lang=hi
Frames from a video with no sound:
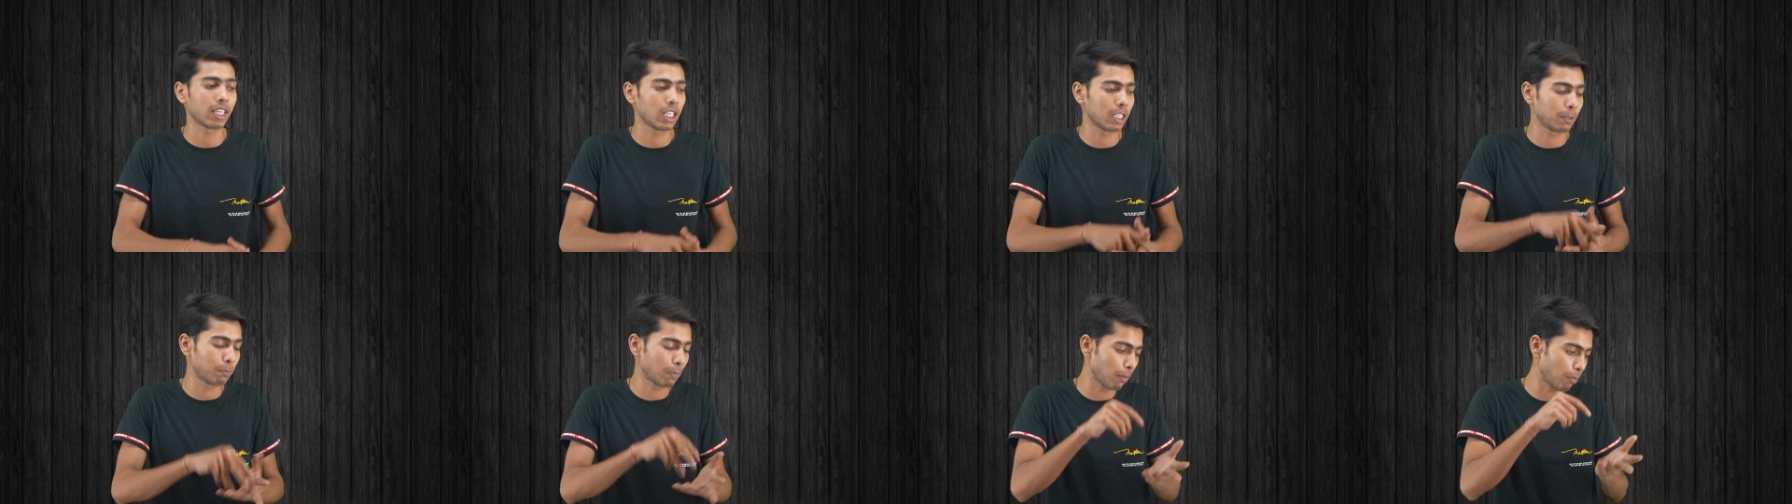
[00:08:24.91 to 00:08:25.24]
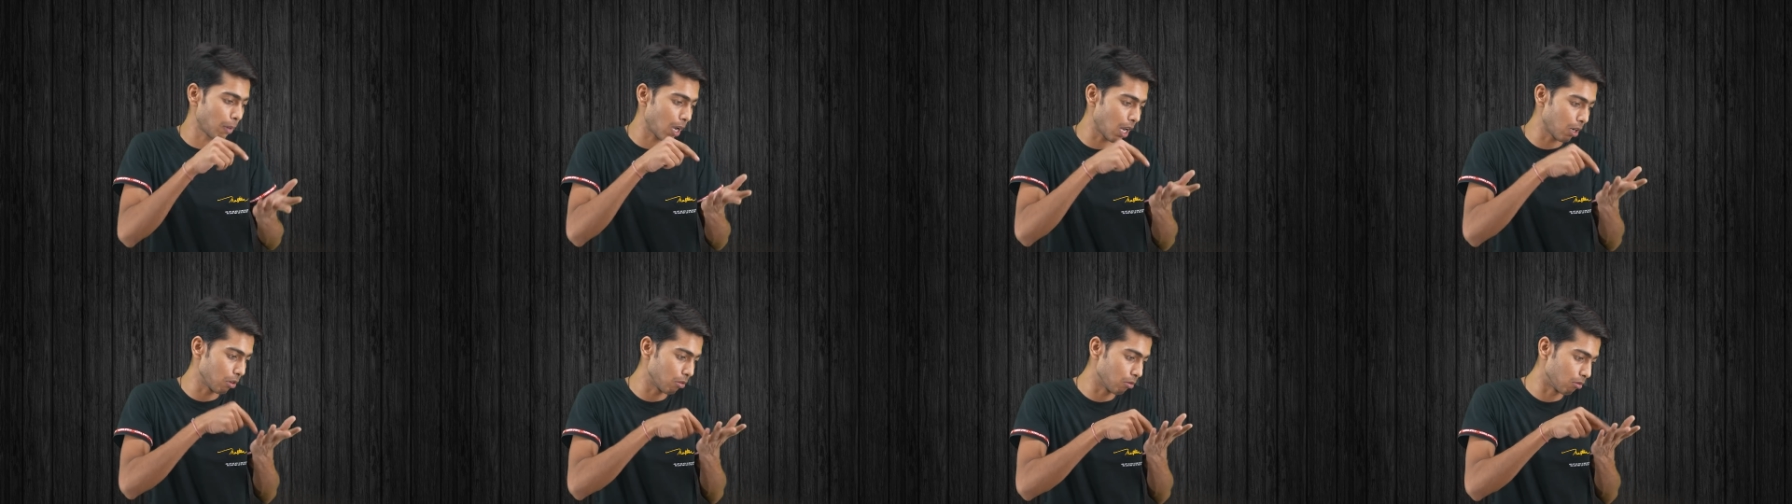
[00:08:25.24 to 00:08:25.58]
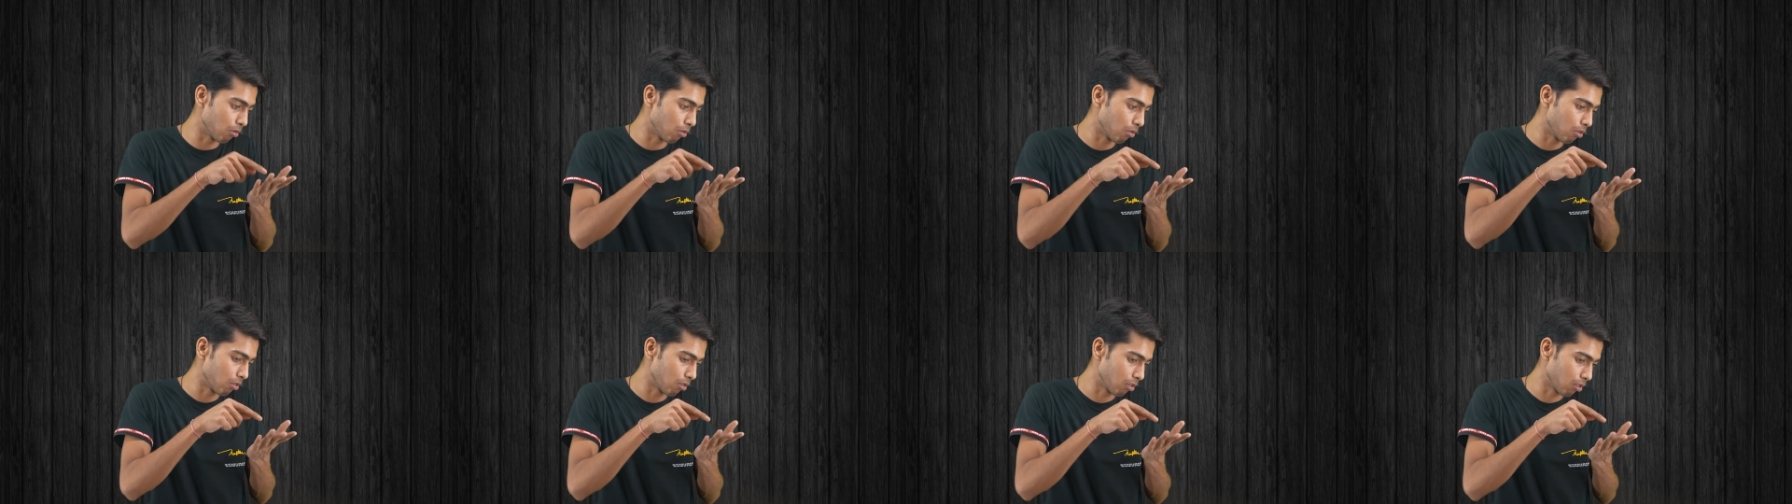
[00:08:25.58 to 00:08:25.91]
किस पे मारू
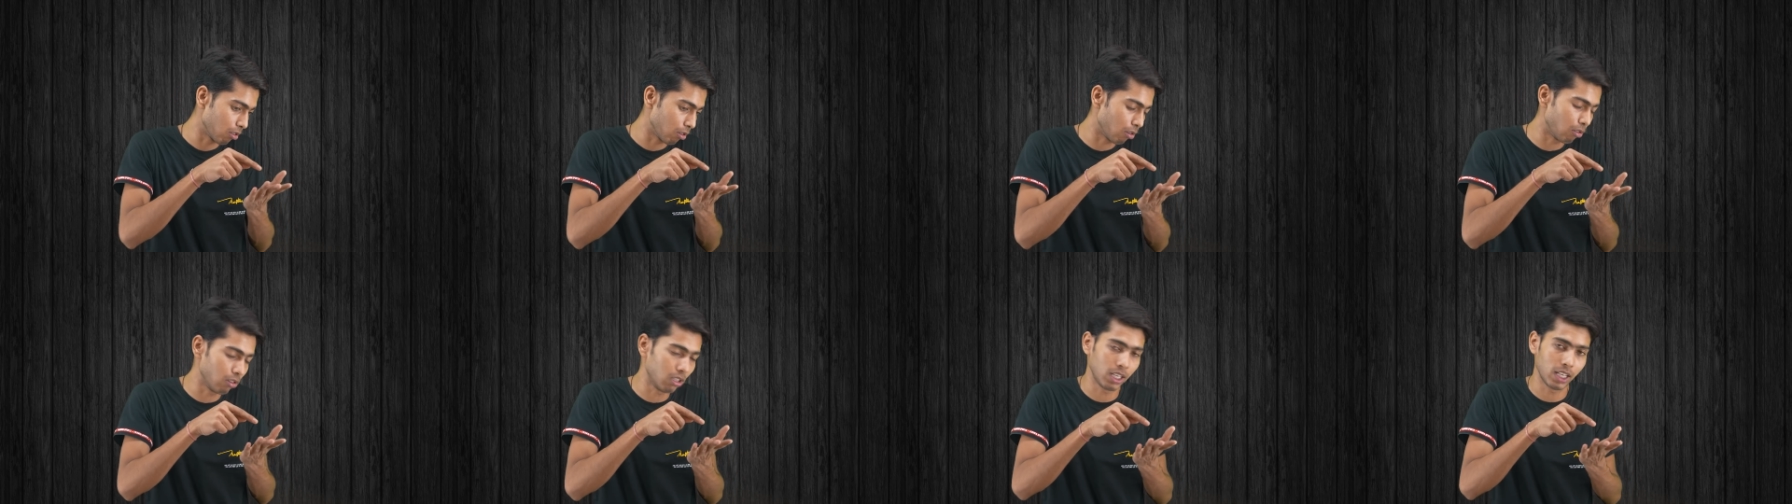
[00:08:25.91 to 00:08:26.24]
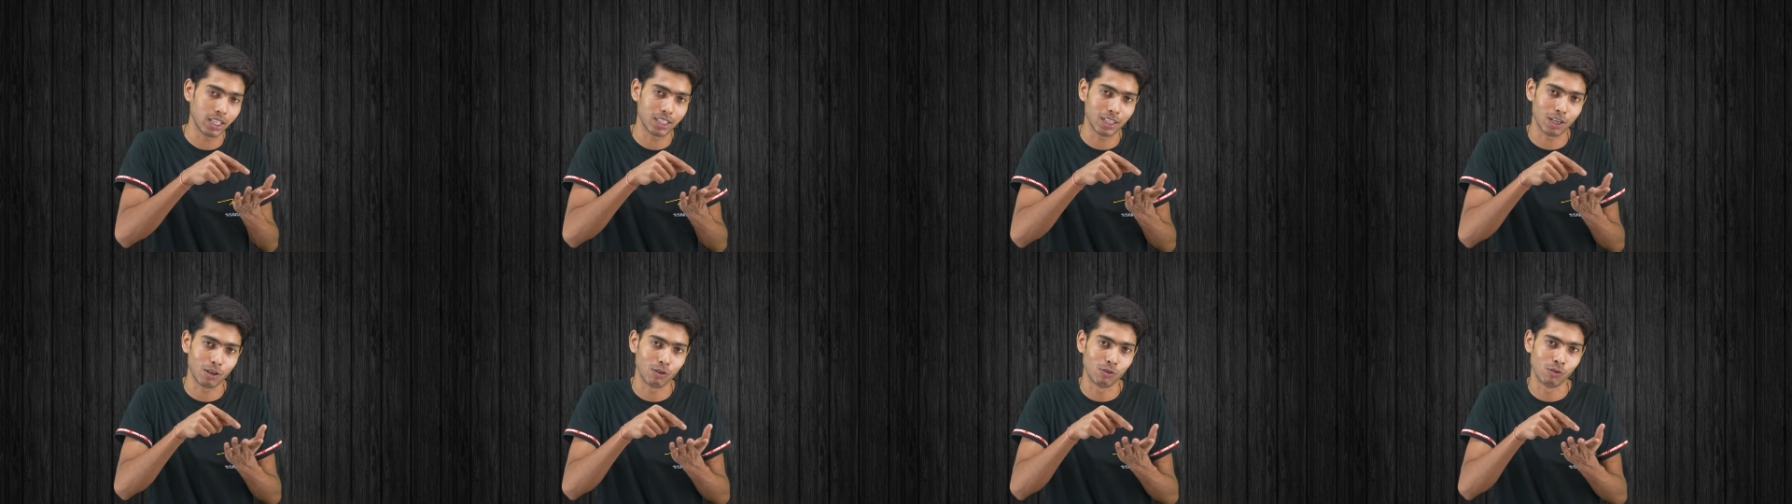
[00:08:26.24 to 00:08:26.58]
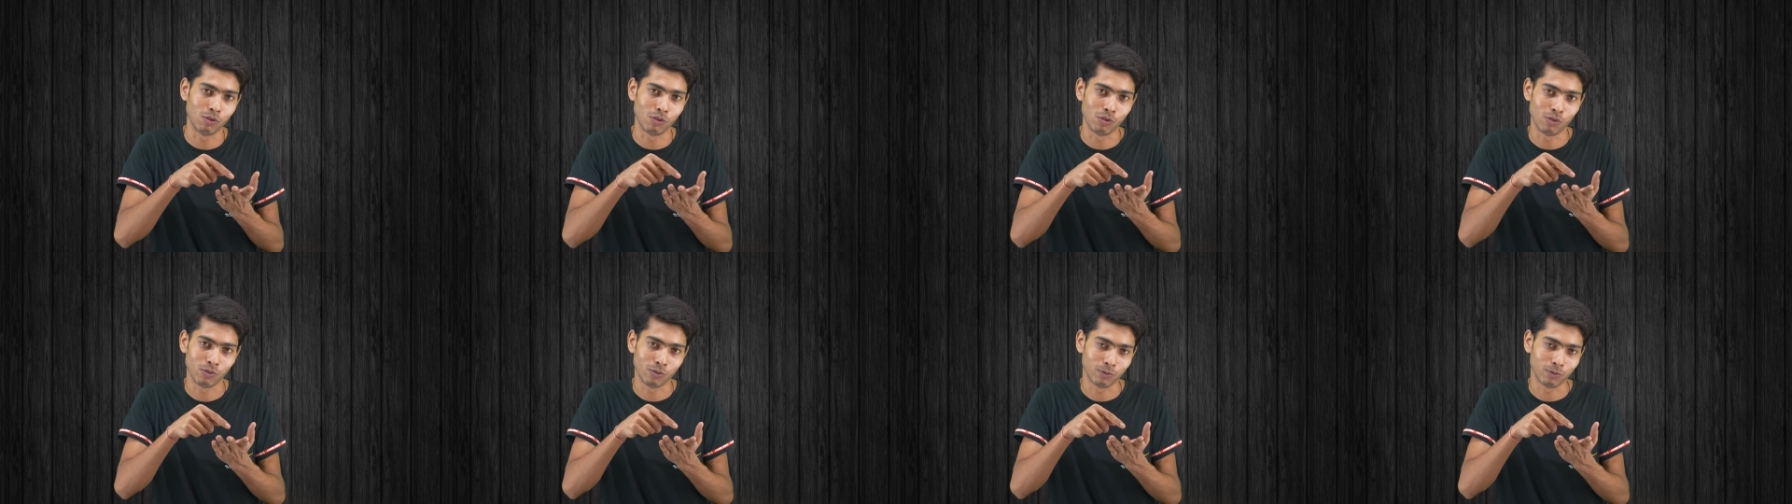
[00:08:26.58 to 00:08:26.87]
कौन ले जाऊं